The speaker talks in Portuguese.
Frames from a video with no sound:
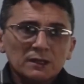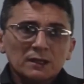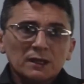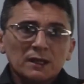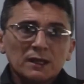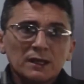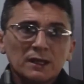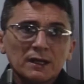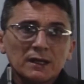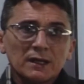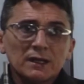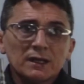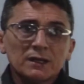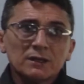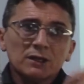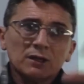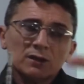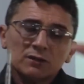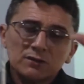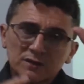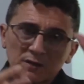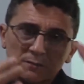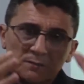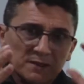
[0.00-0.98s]
é,
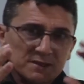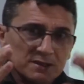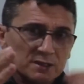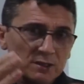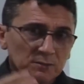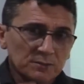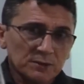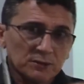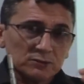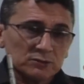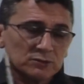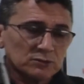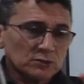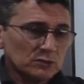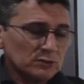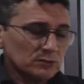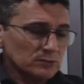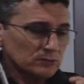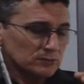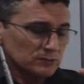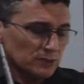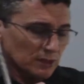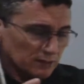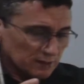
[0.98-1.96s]
herdeiros que passaram pelo
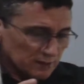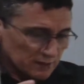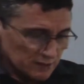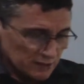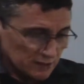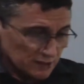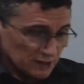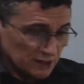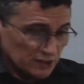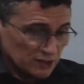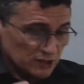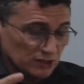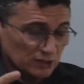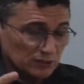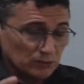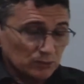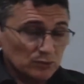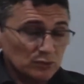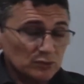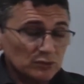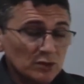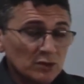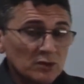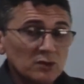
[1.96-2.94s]
trono dentro da dinastia
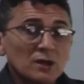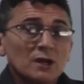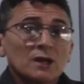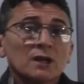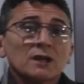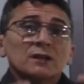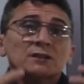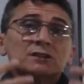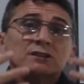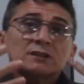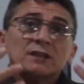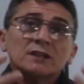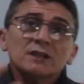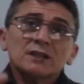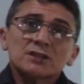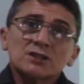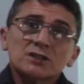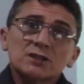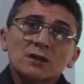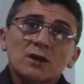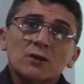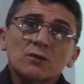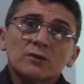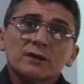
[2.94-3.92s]
Tudor.
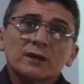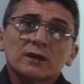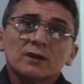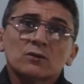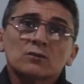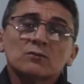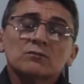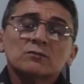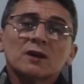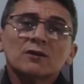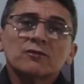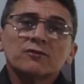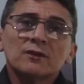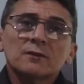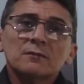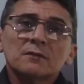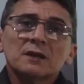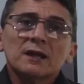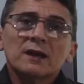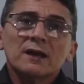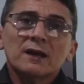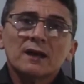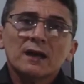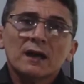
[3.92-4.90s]
Dinastia é o quê? Uma
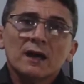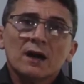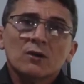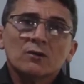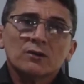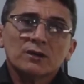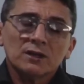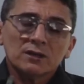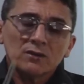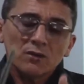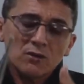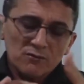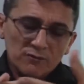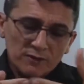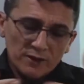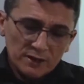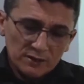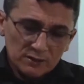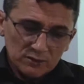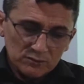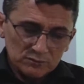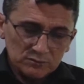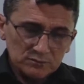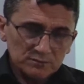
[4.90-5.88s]
família real que
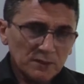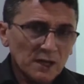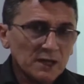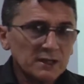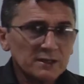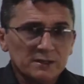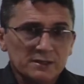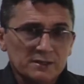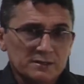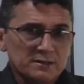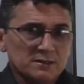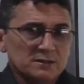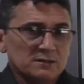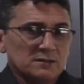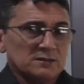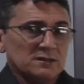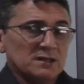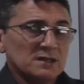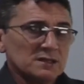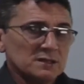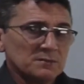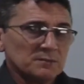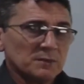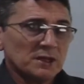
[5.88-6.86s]
governa um país.
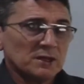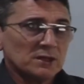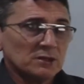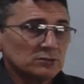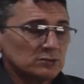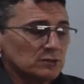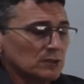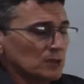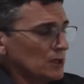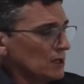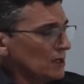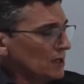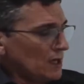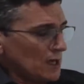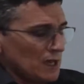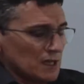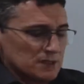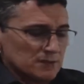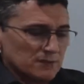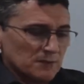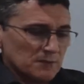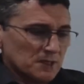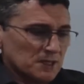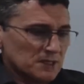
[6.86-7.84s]
Nesse período,
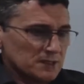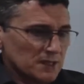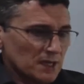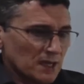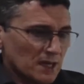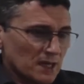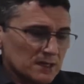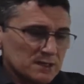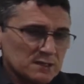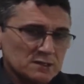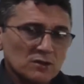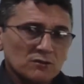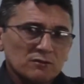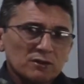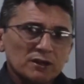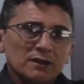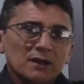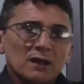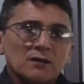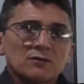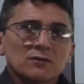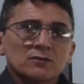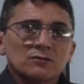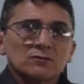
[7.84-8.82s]
as famílias reais
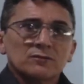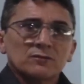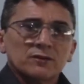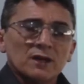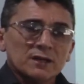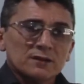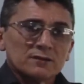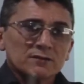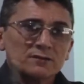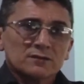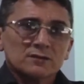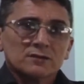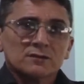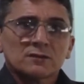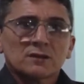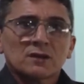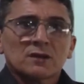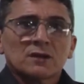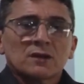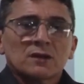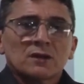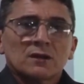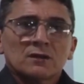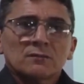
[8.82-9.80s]
governavam vários
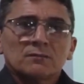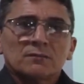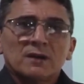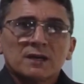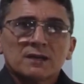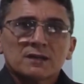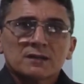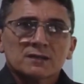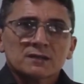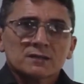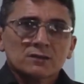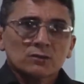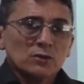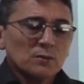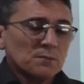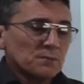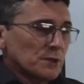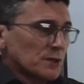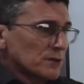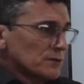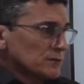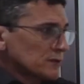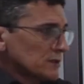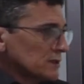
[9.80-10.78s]
países
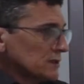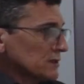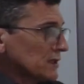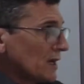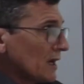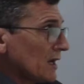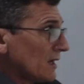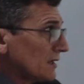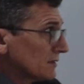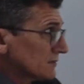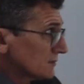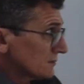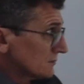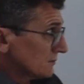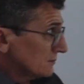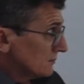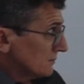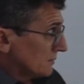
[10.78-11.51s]
europeus e na,